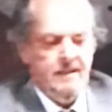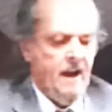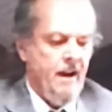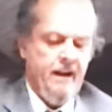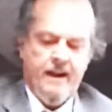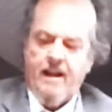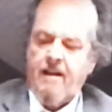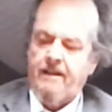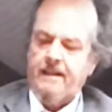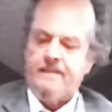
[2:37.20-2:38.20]
Va bene,
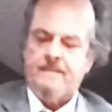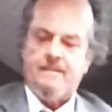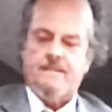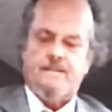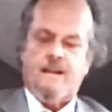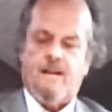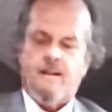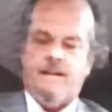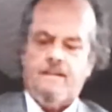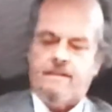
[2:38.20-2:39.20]
va bene. Ho
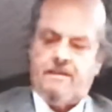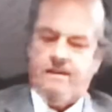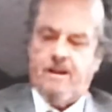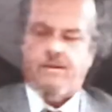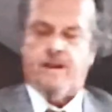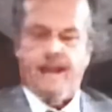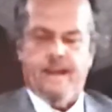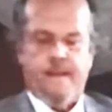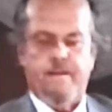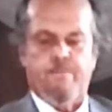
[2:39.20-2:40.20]
capito. Sei a
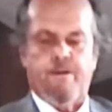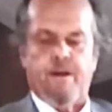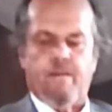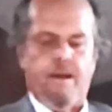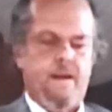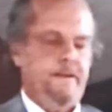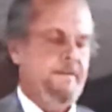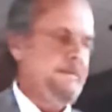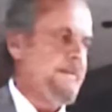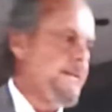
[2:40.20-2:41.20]
posto, adesso ti
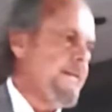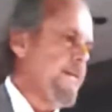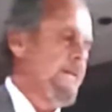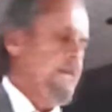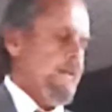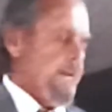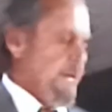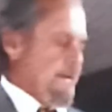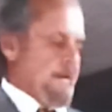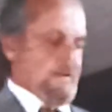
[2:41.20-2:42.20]
passo.
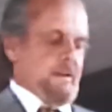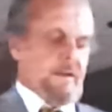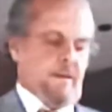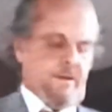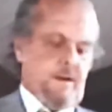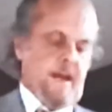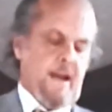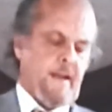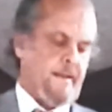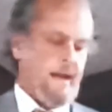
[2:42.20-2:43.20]
Tieni,
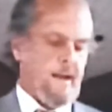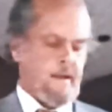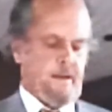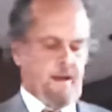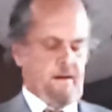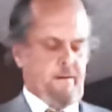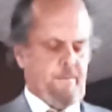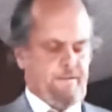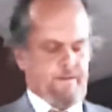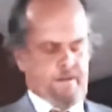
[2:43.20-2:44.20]
fatti curare la
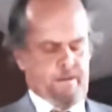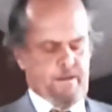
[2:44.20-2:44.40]
mano.